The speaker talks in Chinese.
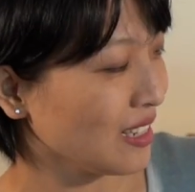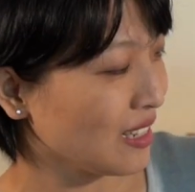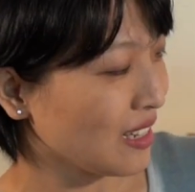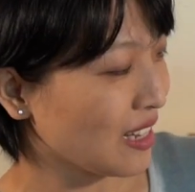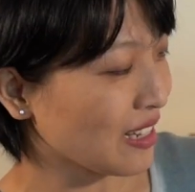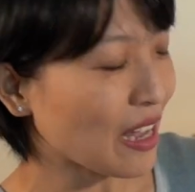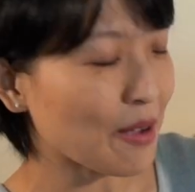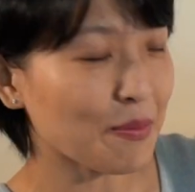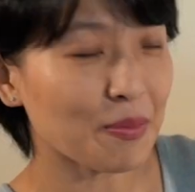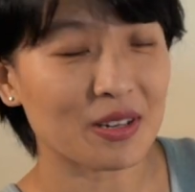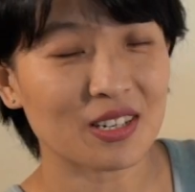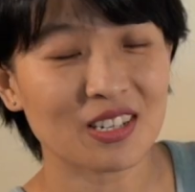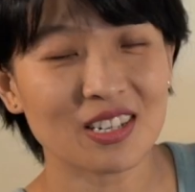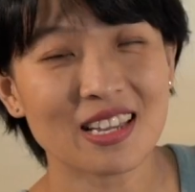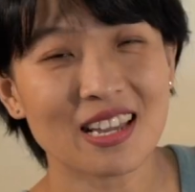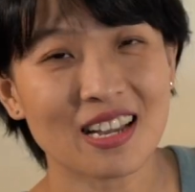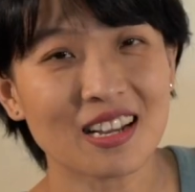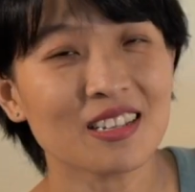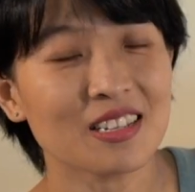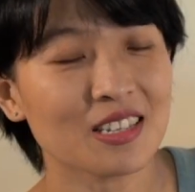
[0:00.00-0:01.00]
那她本
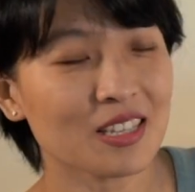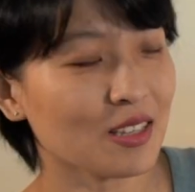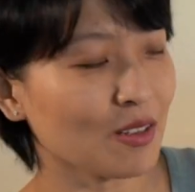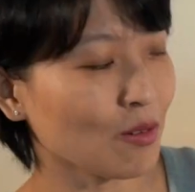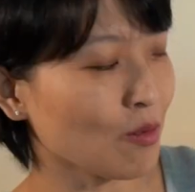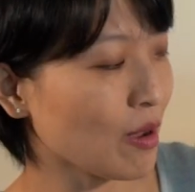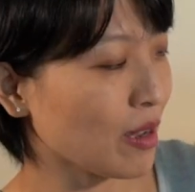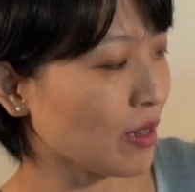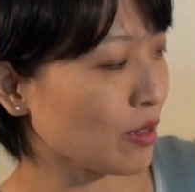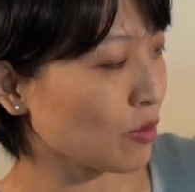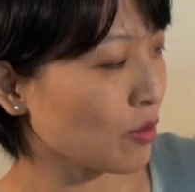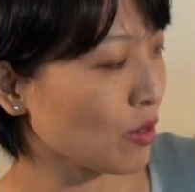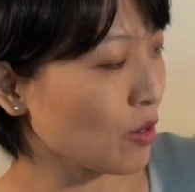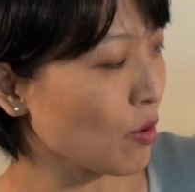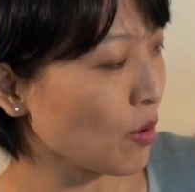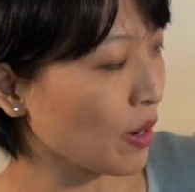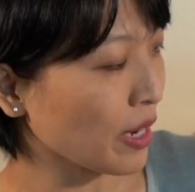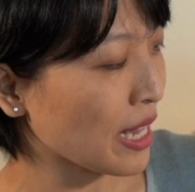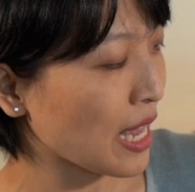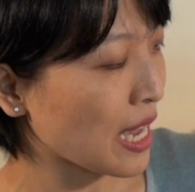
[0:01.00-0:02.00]
身也很喜欢，所以
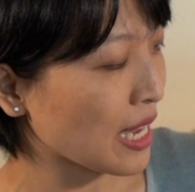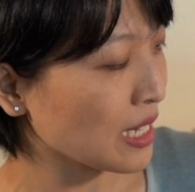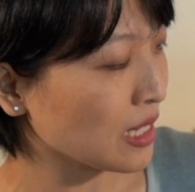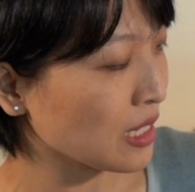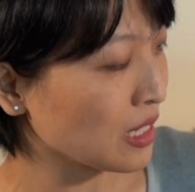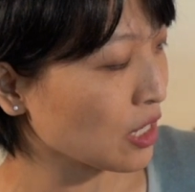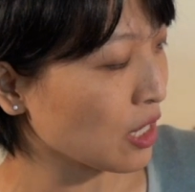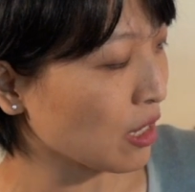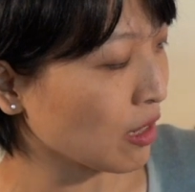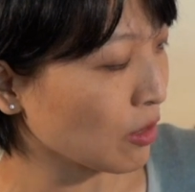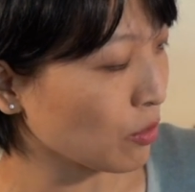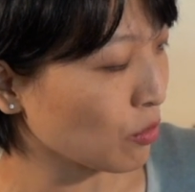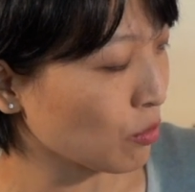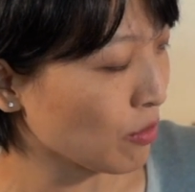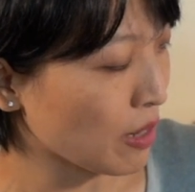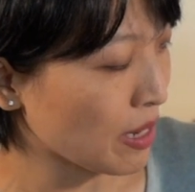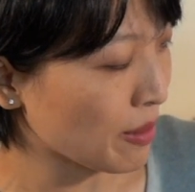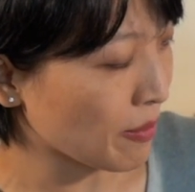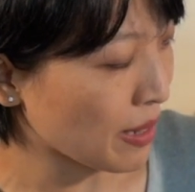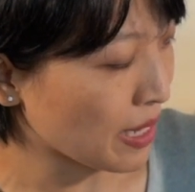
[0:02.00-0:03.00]
我跟她一起找了
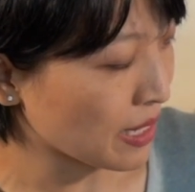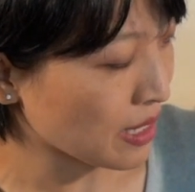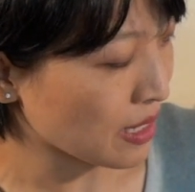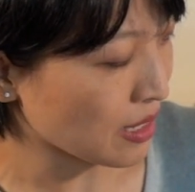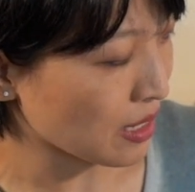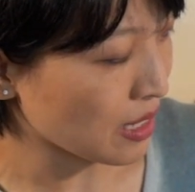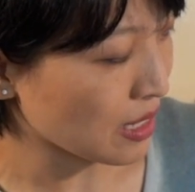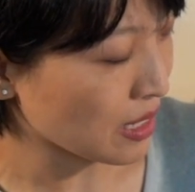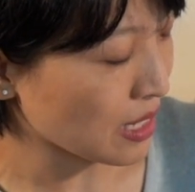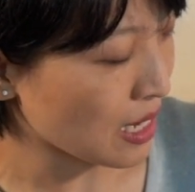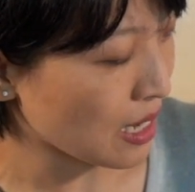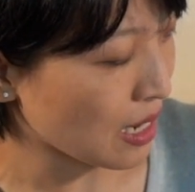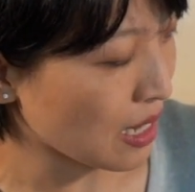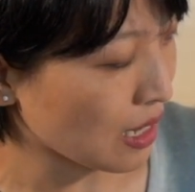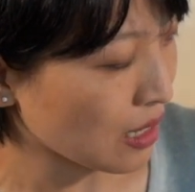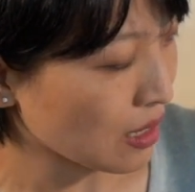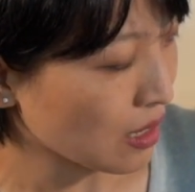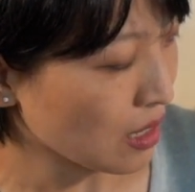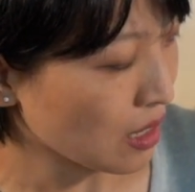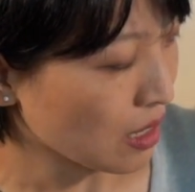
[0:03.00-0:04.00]
图案，把它剪贴下
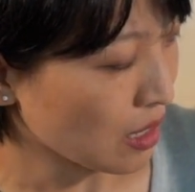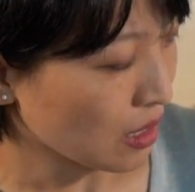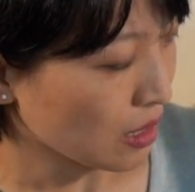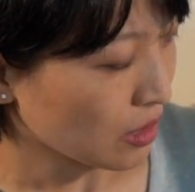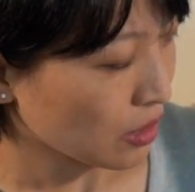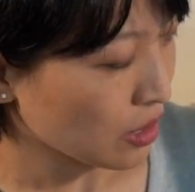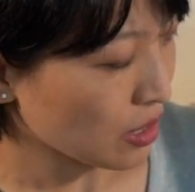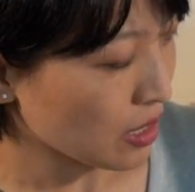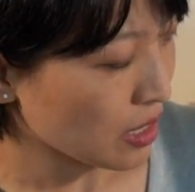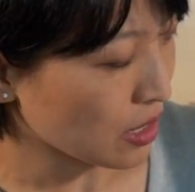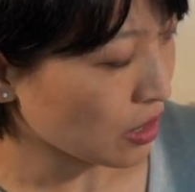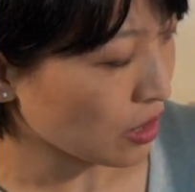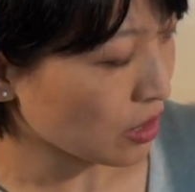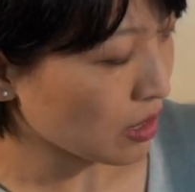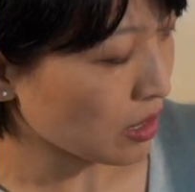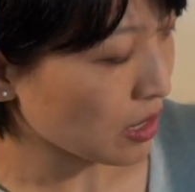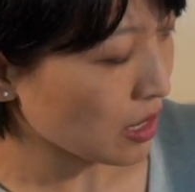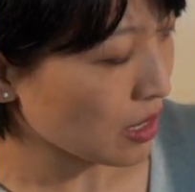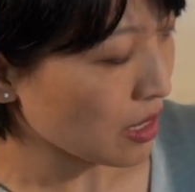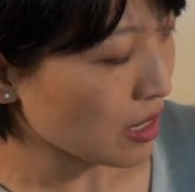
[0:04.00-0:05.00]
来。这里
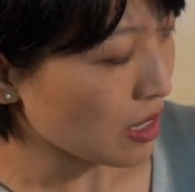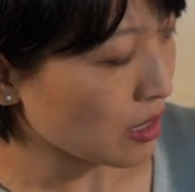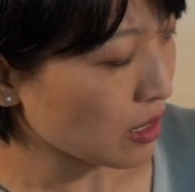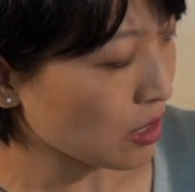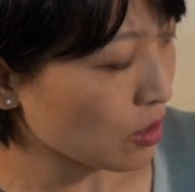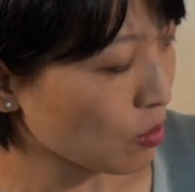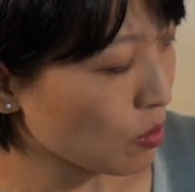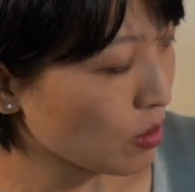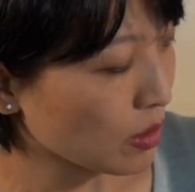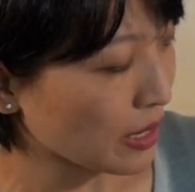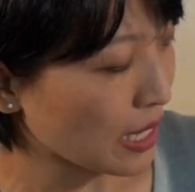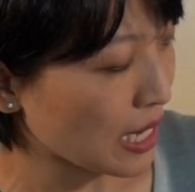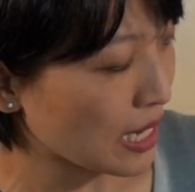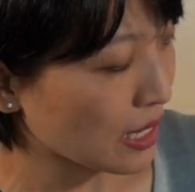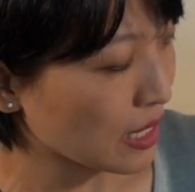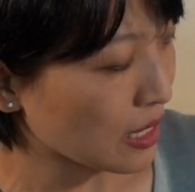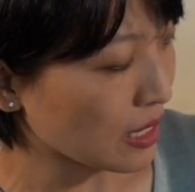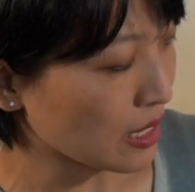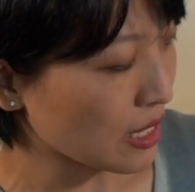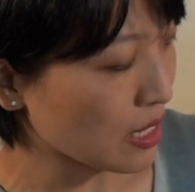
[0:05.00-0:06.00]
是今年希望她
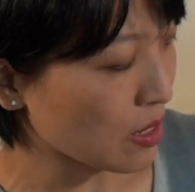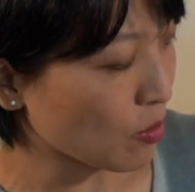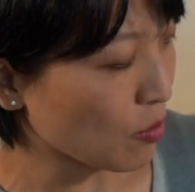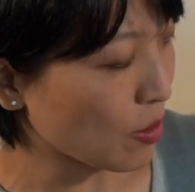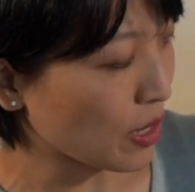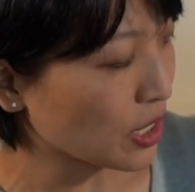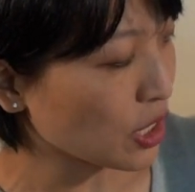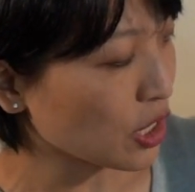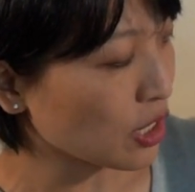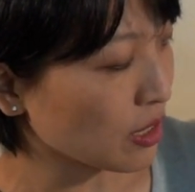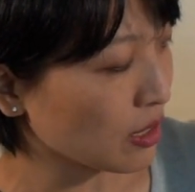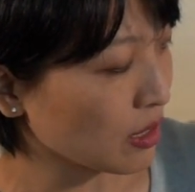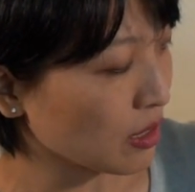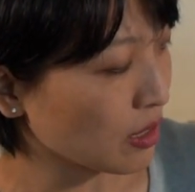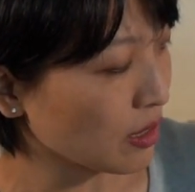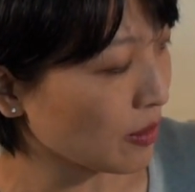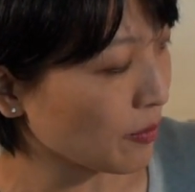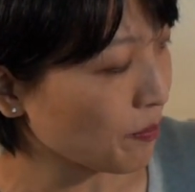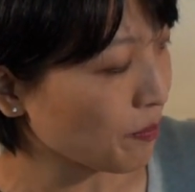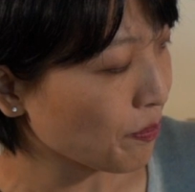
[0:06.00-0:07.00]
可以完成
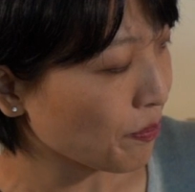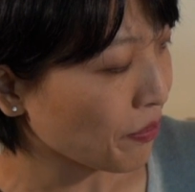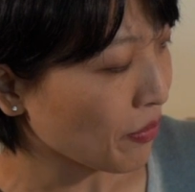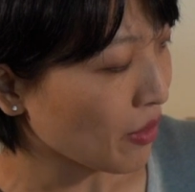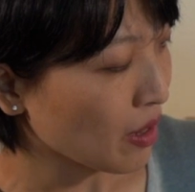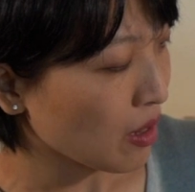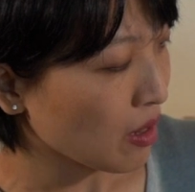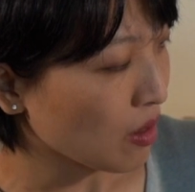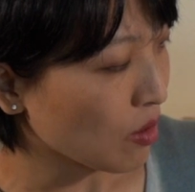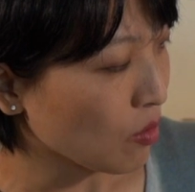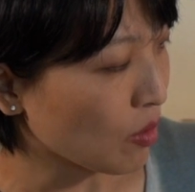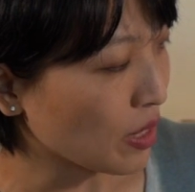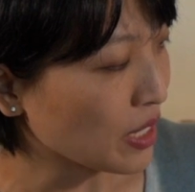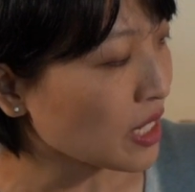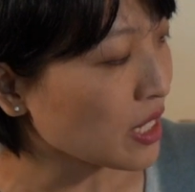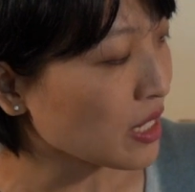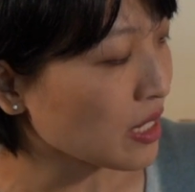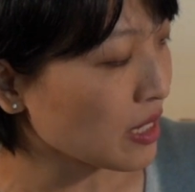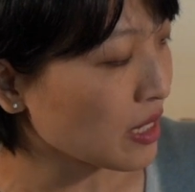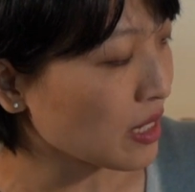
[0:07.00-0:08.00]
的完
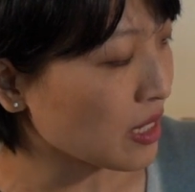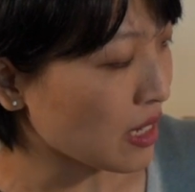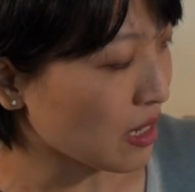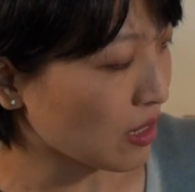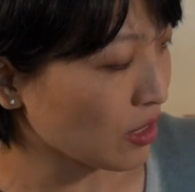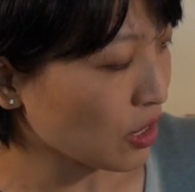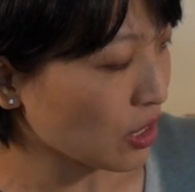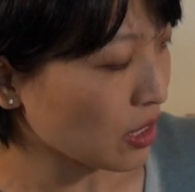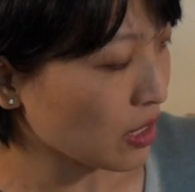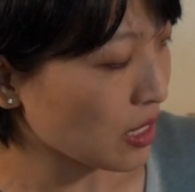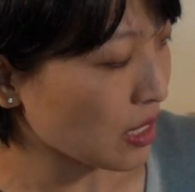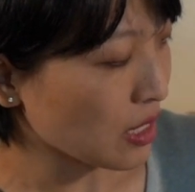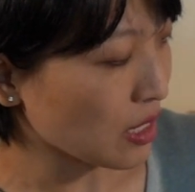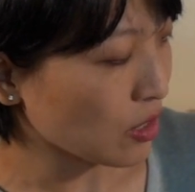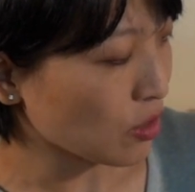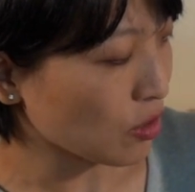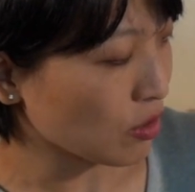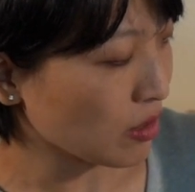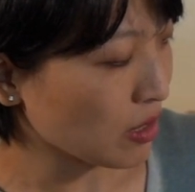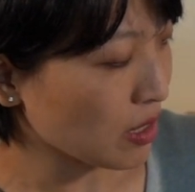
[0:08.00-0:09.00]
成的几样事
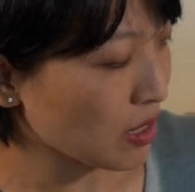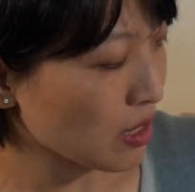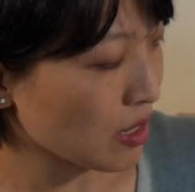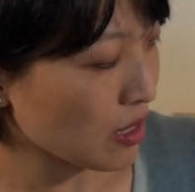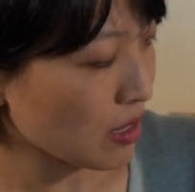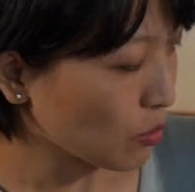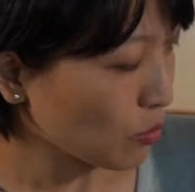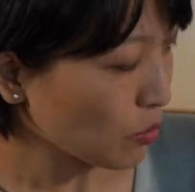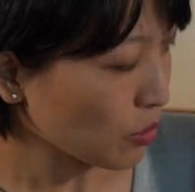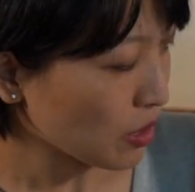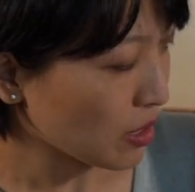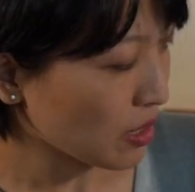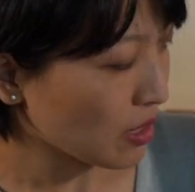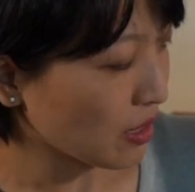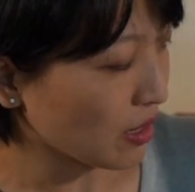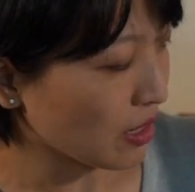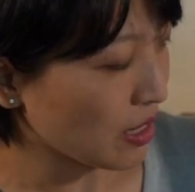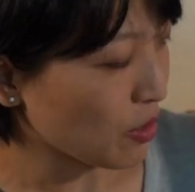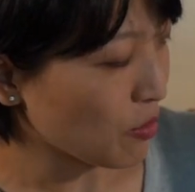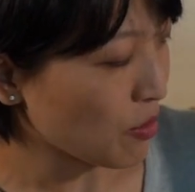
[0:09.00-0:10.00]
情。首
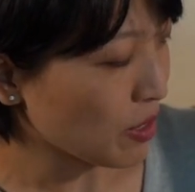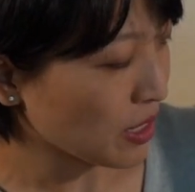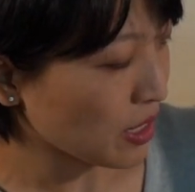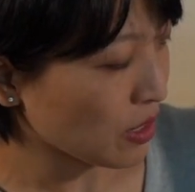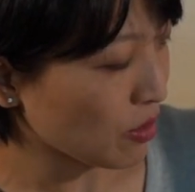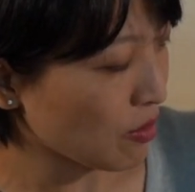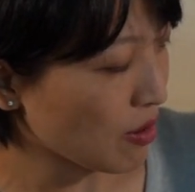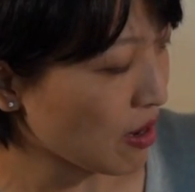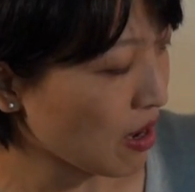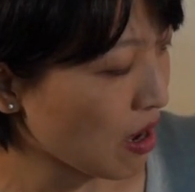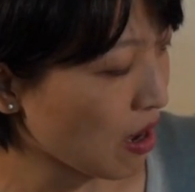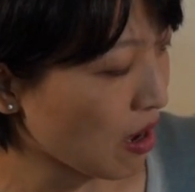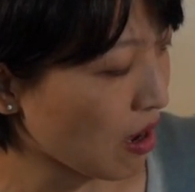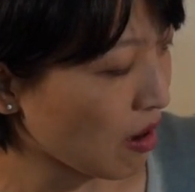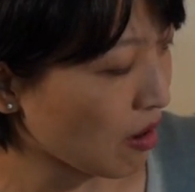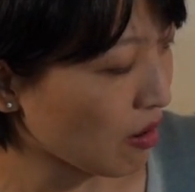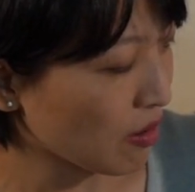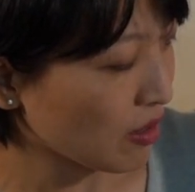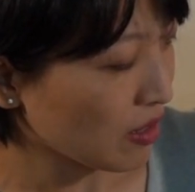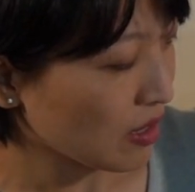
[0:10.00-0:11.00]
先，Gooteer 可以越骑越
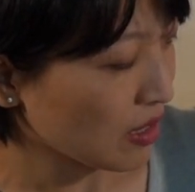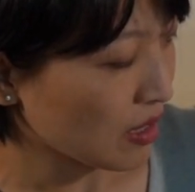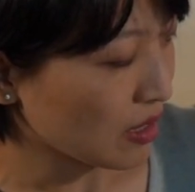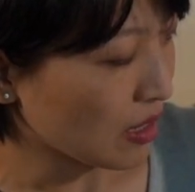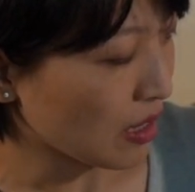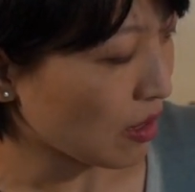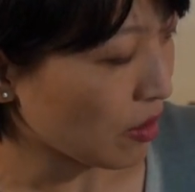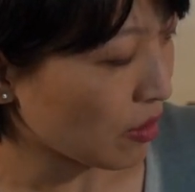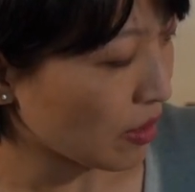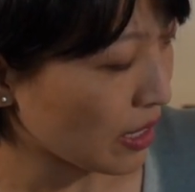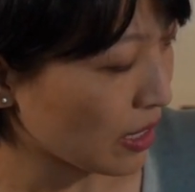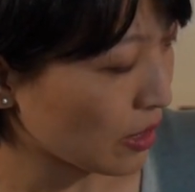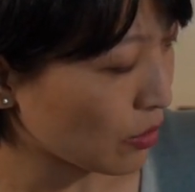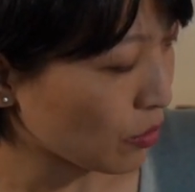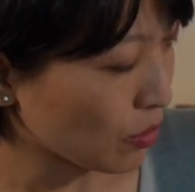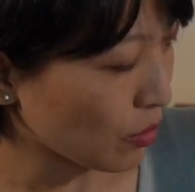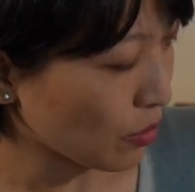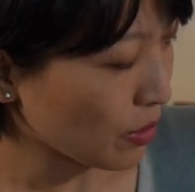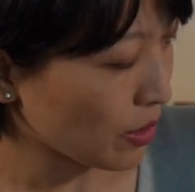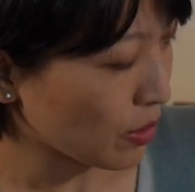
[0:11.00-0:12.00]
好，然后可以
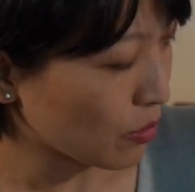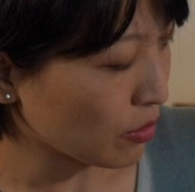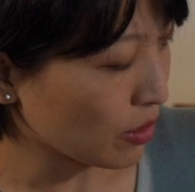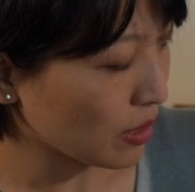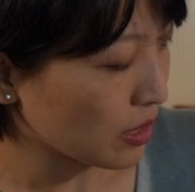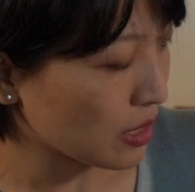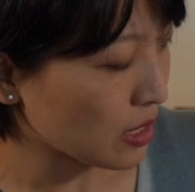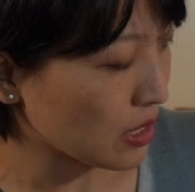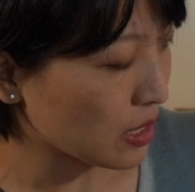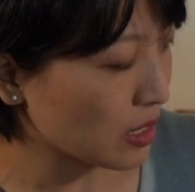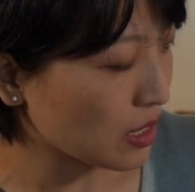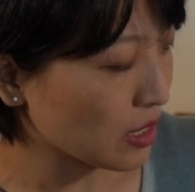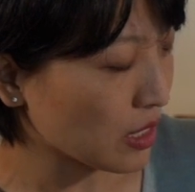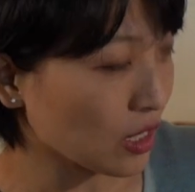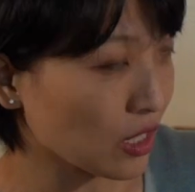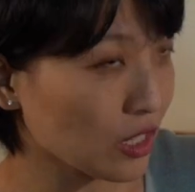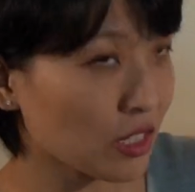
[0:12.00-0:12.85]
学会如何骑自行